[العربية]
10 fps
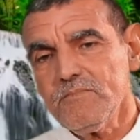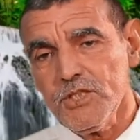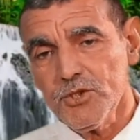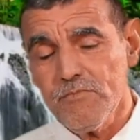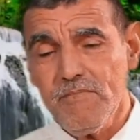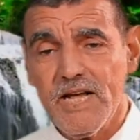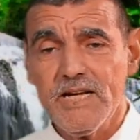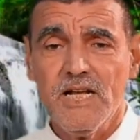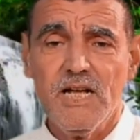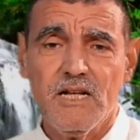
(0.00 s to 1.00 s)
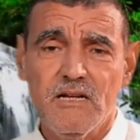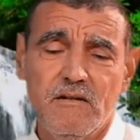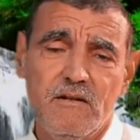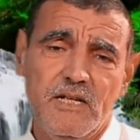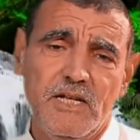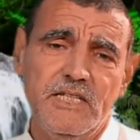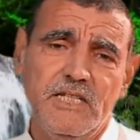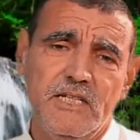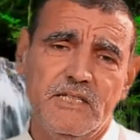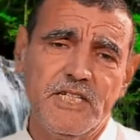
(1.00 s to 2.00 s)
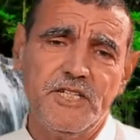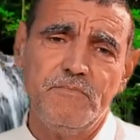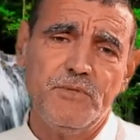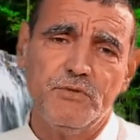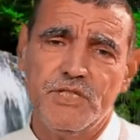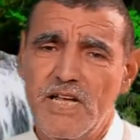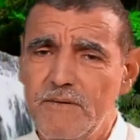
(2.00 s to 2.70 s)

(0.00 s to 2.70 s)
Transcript: ثم ان هذه الدسم ينزع